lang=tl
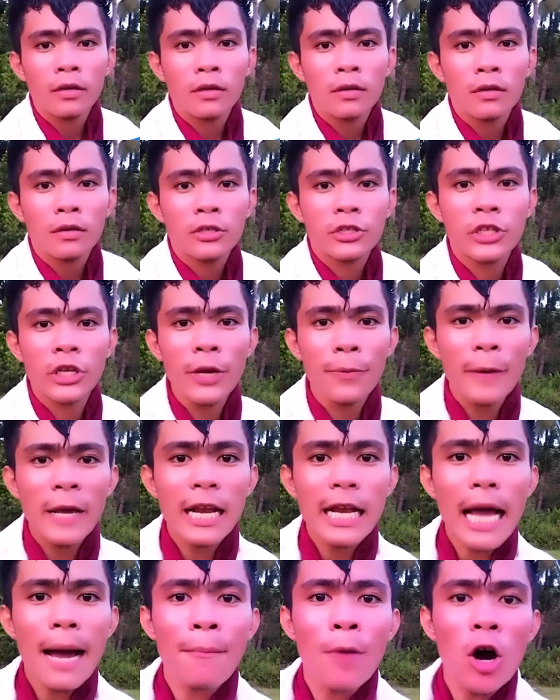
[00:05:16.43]
Si
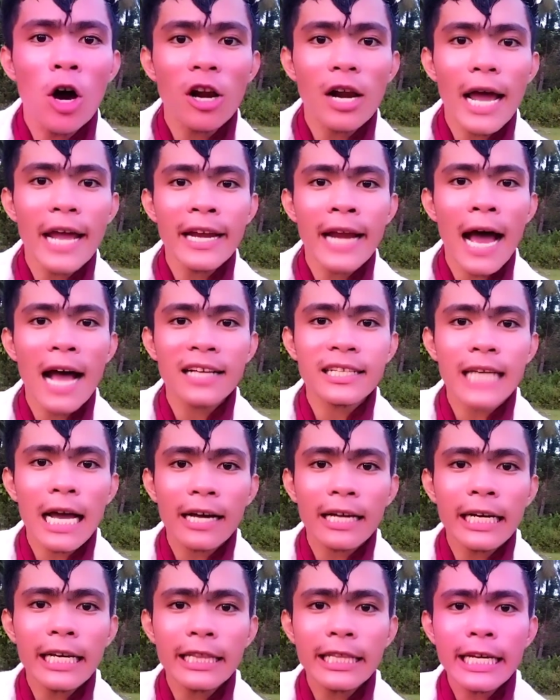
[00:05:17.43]
Villamor ay
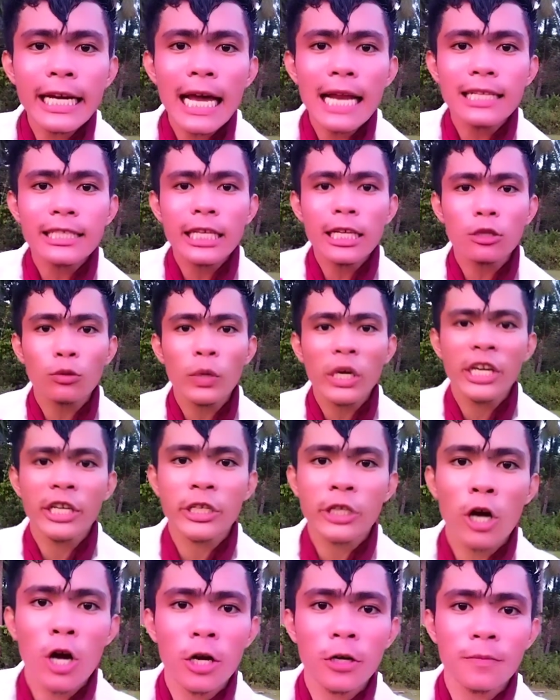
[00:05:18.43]
nasa critical
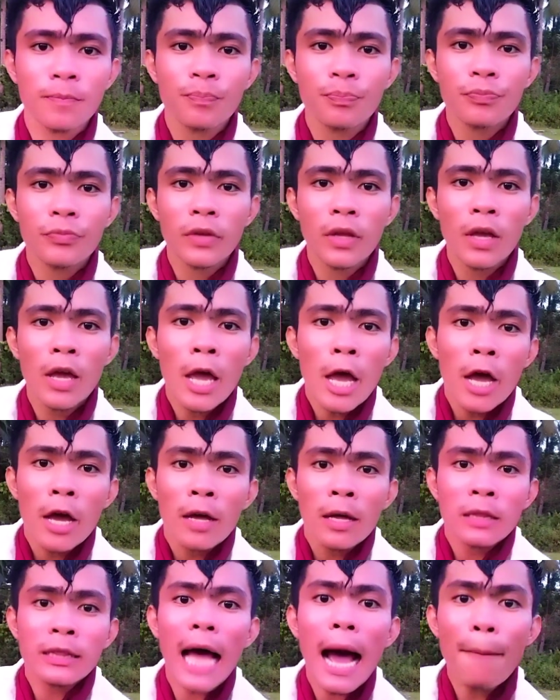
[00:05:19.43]
situation.
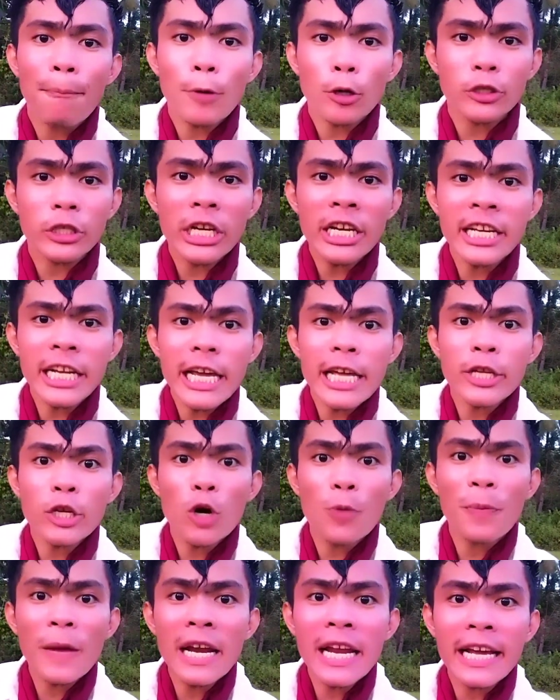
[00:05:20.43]
Tapos hindi
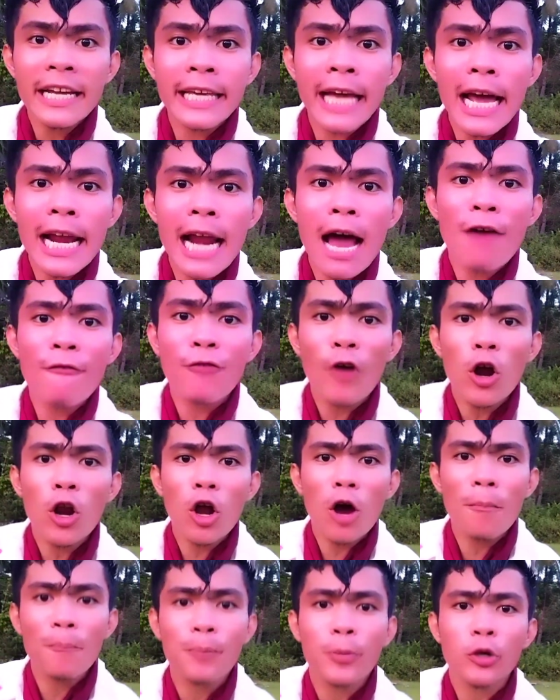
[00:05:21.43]
nyo binigyan ng full
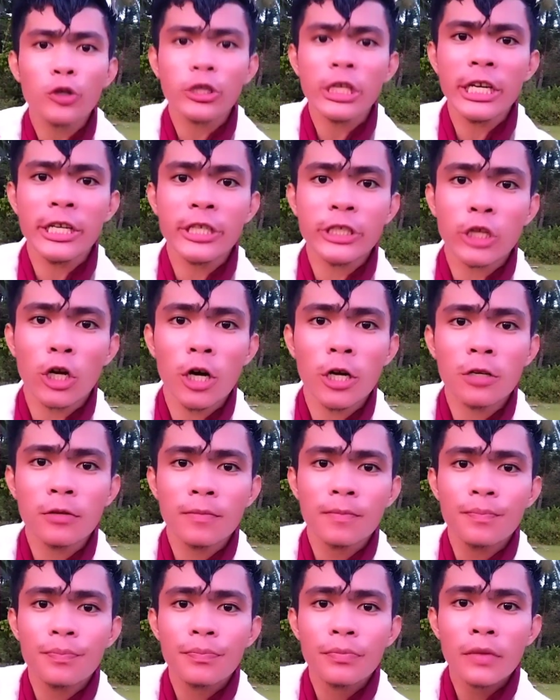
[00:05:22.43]
of protection.
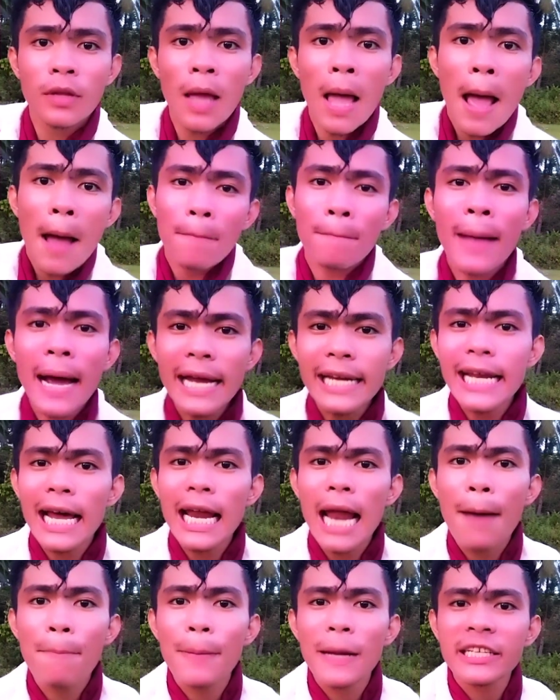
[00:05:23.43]
May
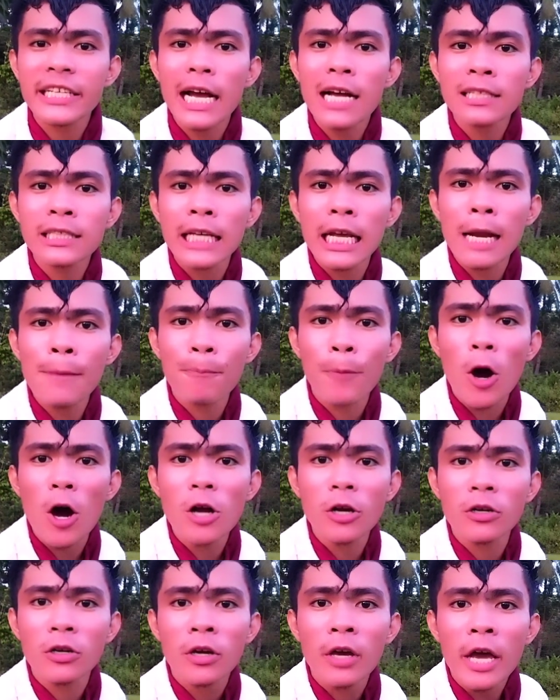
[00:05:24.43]
dala pa siyang
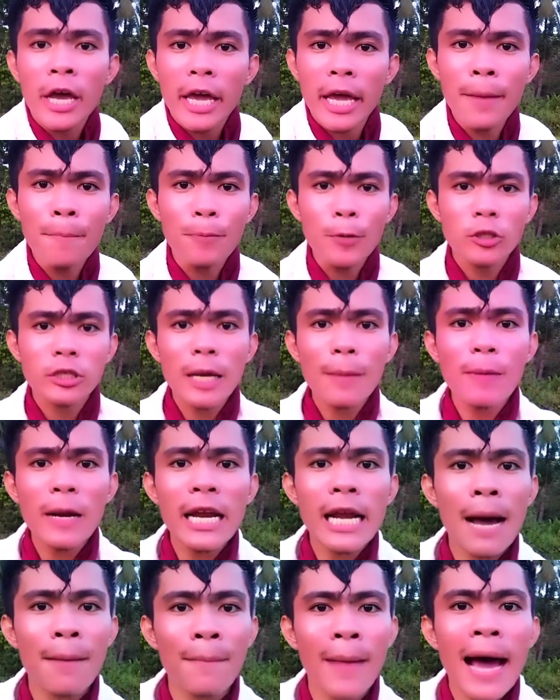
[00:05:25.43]
cellphone.
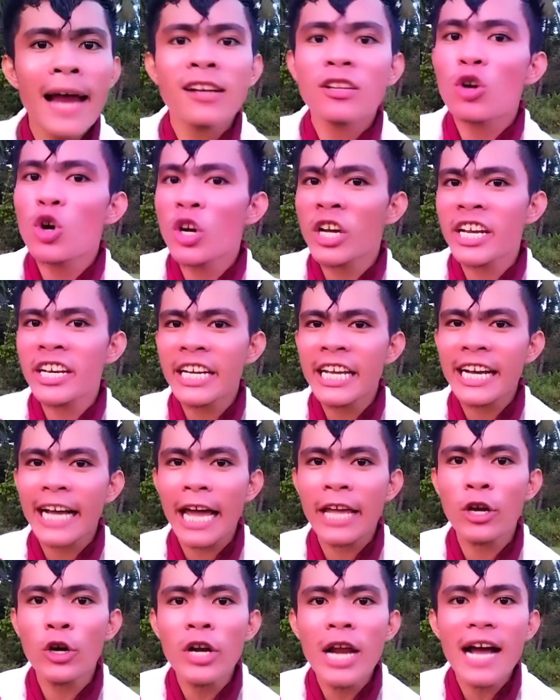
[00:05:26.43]
Imposible naman kung hindi
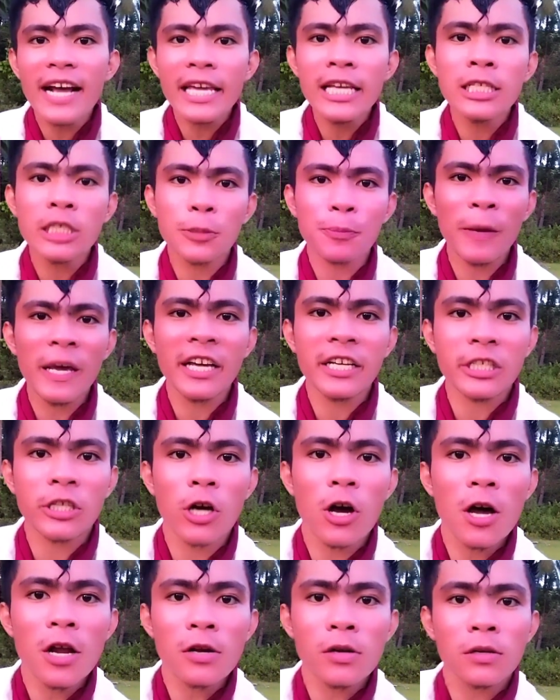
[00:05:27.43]
kayo
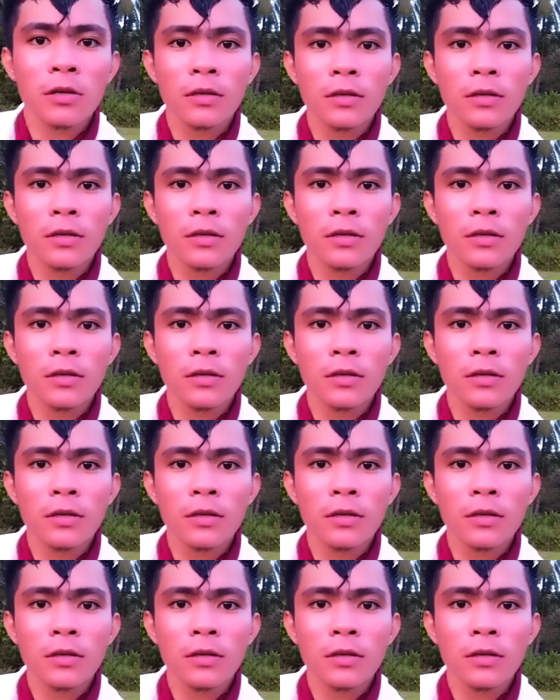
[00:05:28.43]
nag-inspection.